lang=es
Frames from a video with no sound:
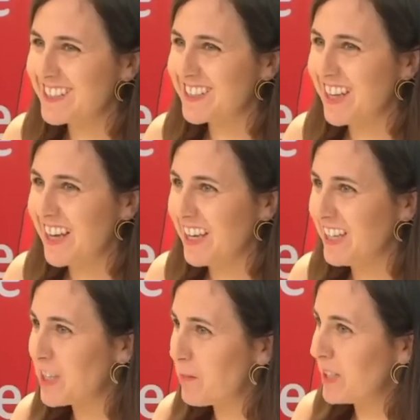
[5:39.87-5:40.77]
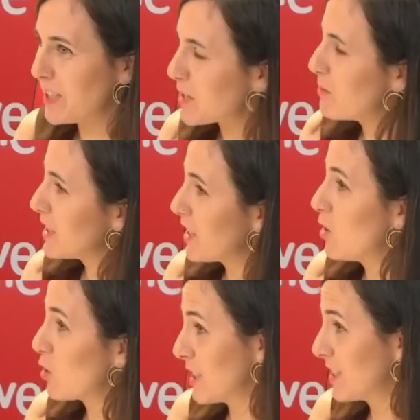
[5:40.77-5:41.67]
que independientemente de
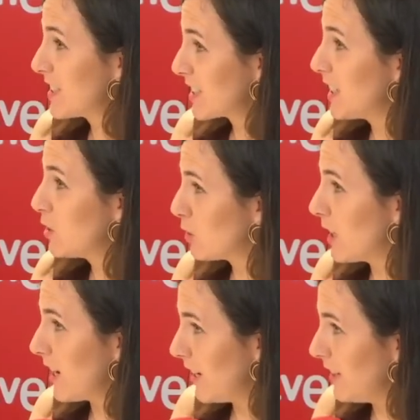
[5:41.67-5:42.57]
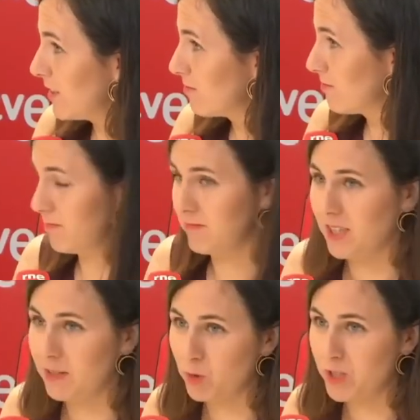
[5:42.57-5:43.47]
lo que esté escrito en la ley,
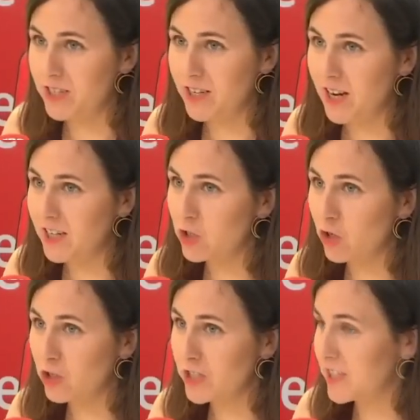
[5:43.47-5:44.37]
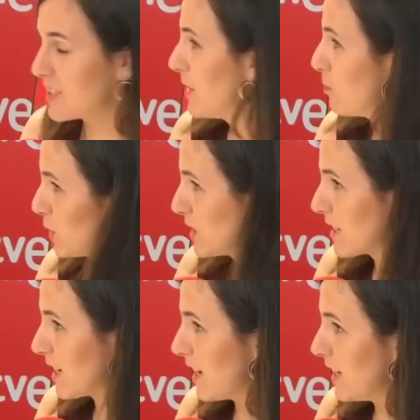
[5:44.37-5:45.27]
puede ser la ley solo si es sí, puede
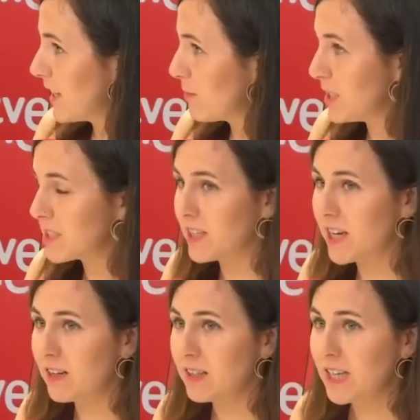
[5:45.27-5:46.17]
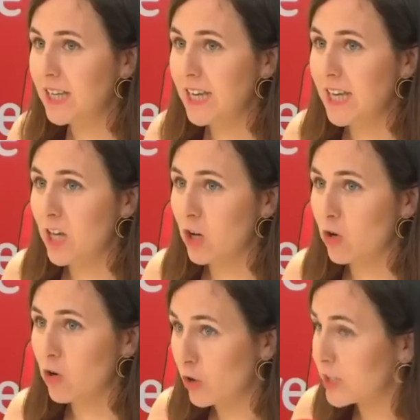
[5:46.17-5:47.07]
ser la ley de amnistía,
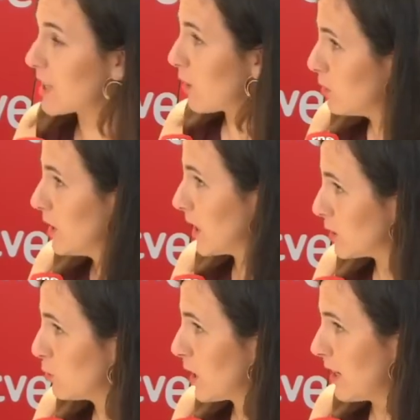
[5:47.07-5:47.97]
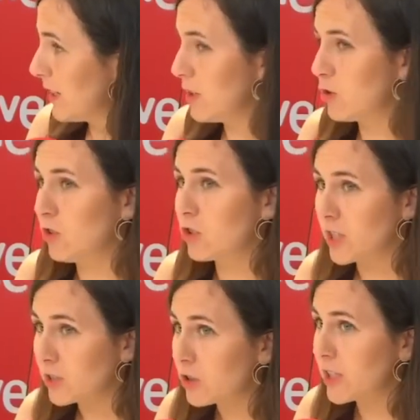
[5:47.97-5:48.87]
con esta judicatura y con los
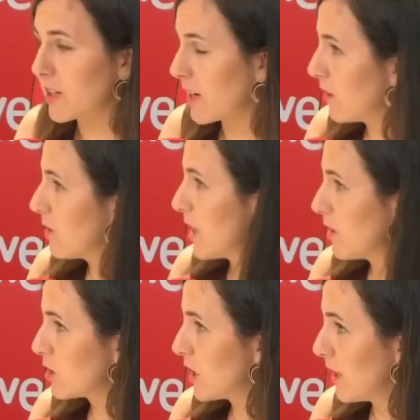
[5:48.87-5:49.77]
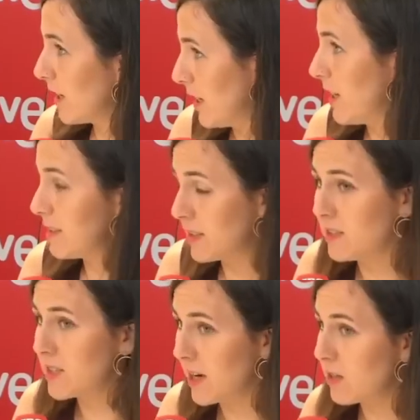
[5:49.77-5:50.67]
sectores reaccionarios eh,
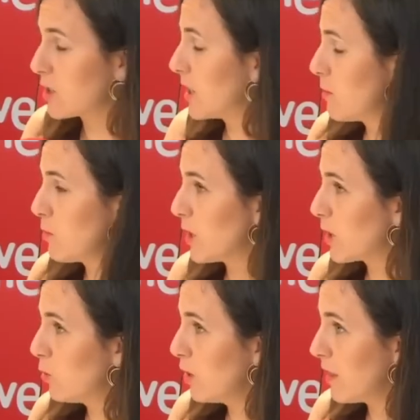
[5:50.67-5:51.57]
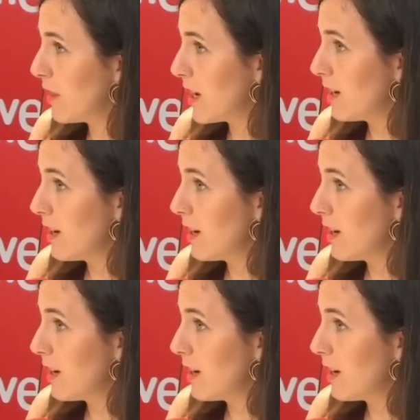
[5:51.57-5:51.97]
atrincherados en el Poder Judicial,